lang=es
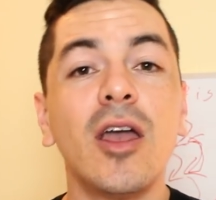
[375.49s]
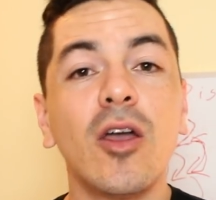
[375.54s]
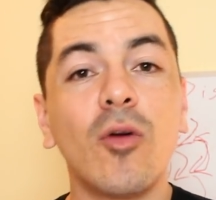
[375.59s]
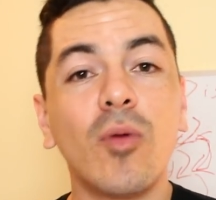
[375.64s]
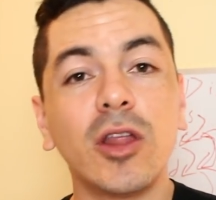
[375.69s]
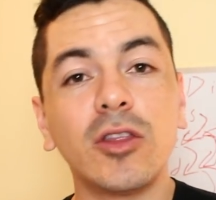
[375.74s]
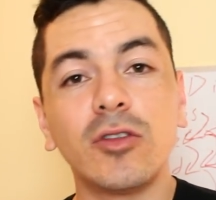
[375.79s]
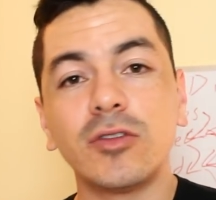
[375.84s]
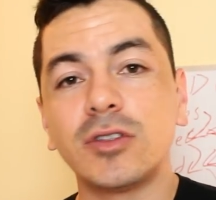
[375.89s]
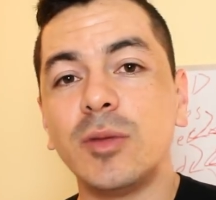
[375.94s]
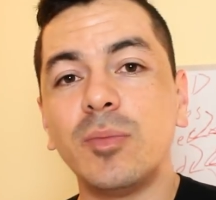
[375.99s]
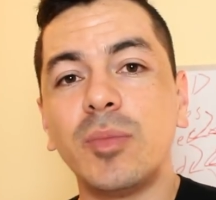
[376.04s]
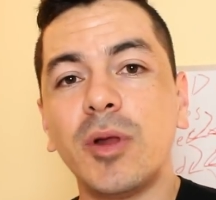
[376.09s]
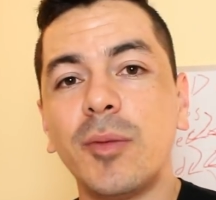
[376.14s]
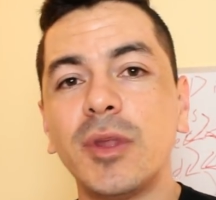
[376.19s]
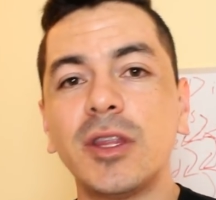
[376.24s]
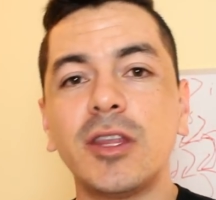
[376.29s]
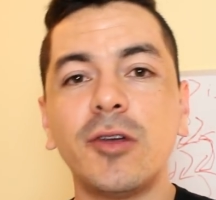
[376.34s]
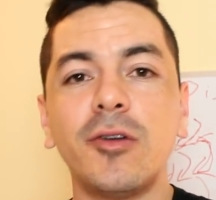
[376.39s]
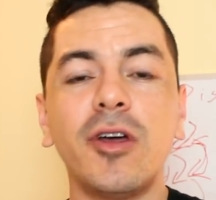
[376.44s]
cuando
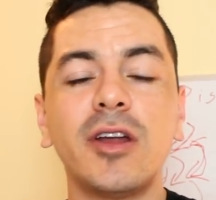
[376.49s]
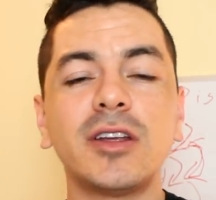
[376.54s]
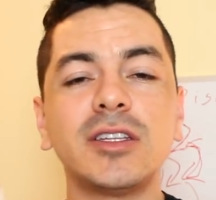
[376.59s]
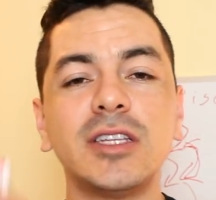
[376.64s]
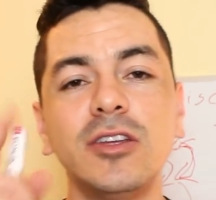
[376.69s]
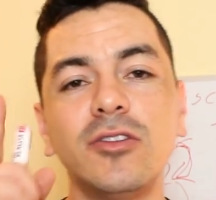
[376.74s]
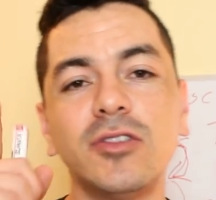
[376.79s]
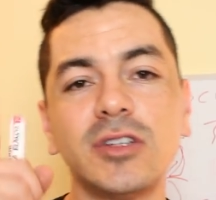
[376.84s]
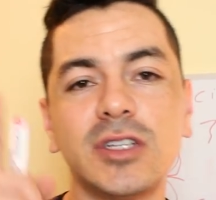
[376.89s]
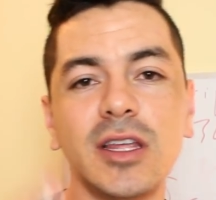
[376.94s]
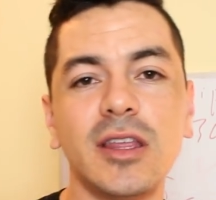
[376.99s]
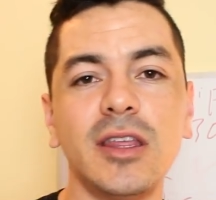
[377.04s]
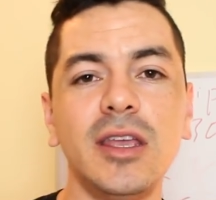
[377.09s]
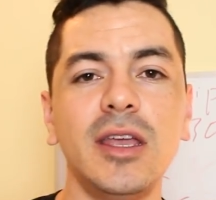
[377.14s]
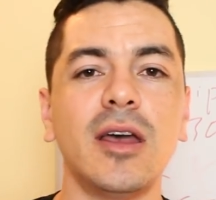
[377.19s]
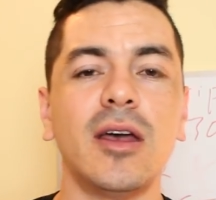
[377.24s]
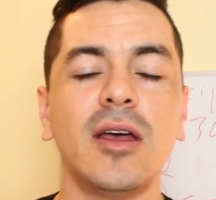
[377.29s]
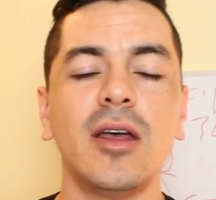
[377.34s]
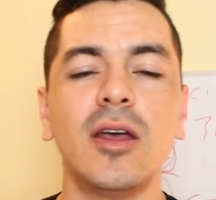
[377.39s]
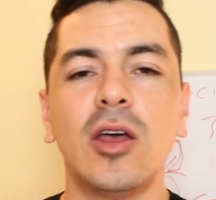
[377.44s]
simplemente debió haber sido ese
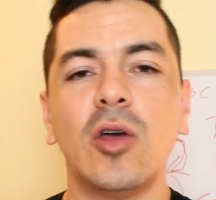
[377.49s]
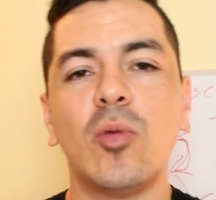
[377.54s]
día.